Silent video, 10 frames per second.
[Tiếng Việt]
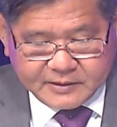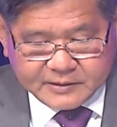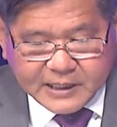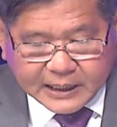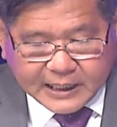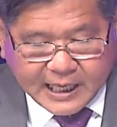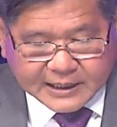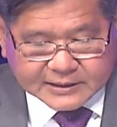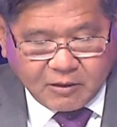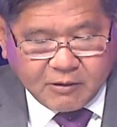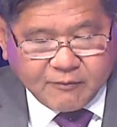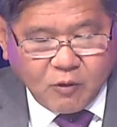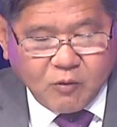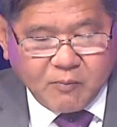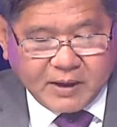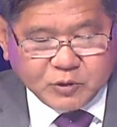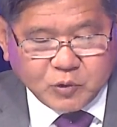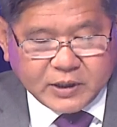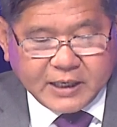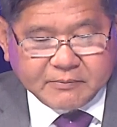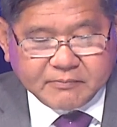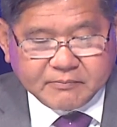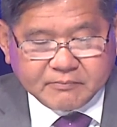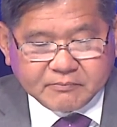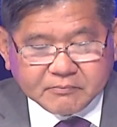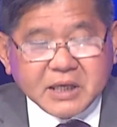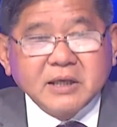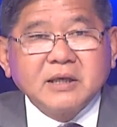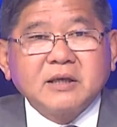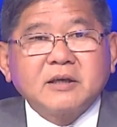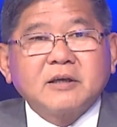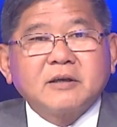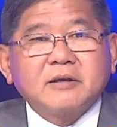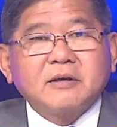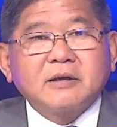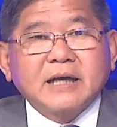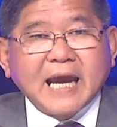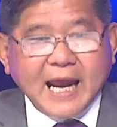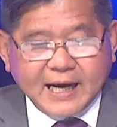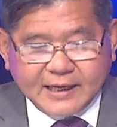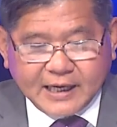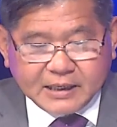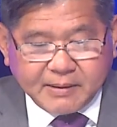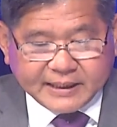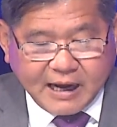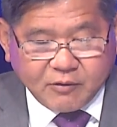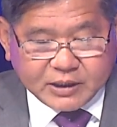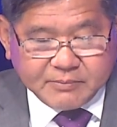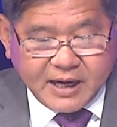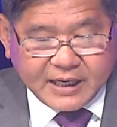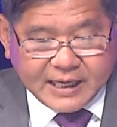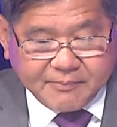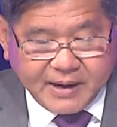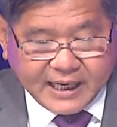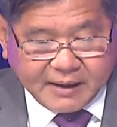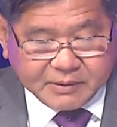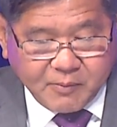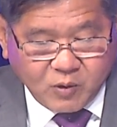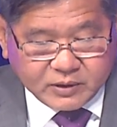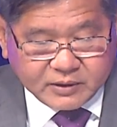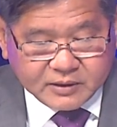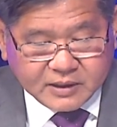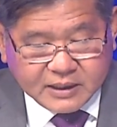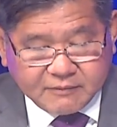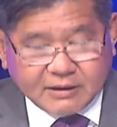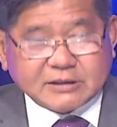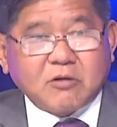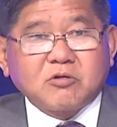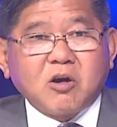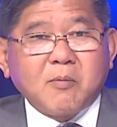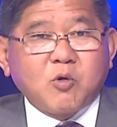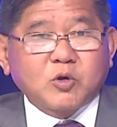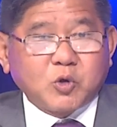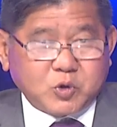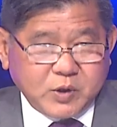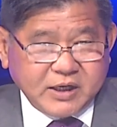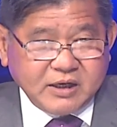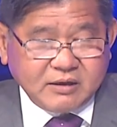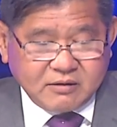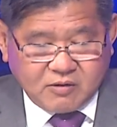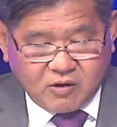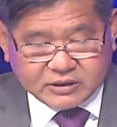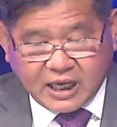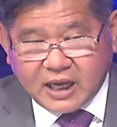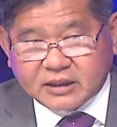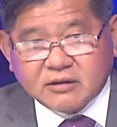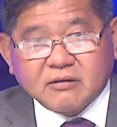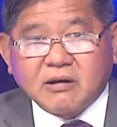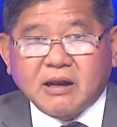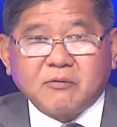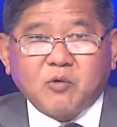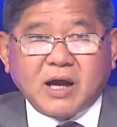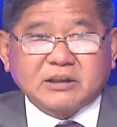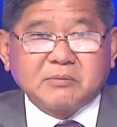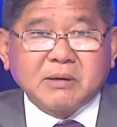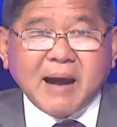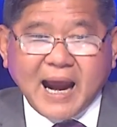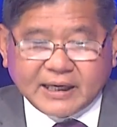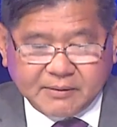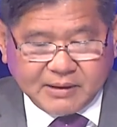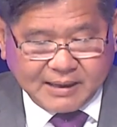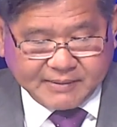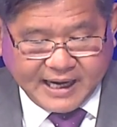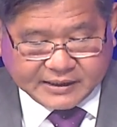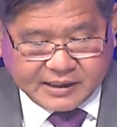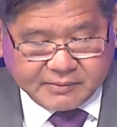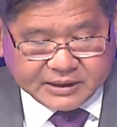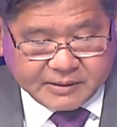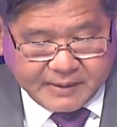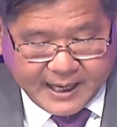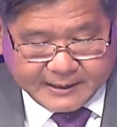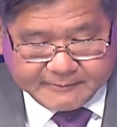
Nhất là sau cái vụ mà Ukraine bị Nga lấy cái bán đảo Crimea năm hai nghìn không trăm mười bốn. Và sau đó có một cuộc nội chiến có thể nói là khoảng từ mười ba đến mười lăm nghìn người bị thiệt mạng.